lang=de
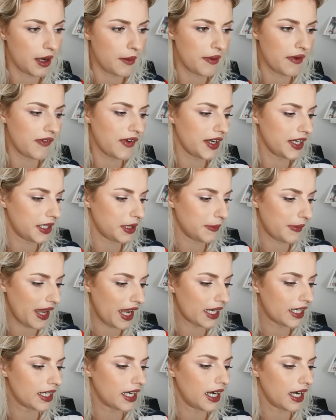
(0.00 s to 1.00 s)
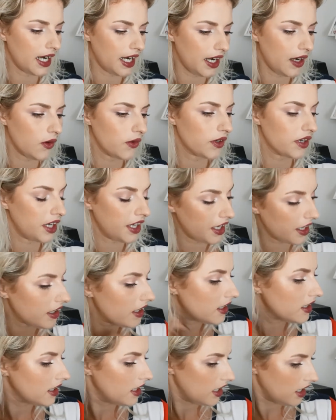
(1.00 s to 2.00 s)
Aber wenn ich merke, aha, okay,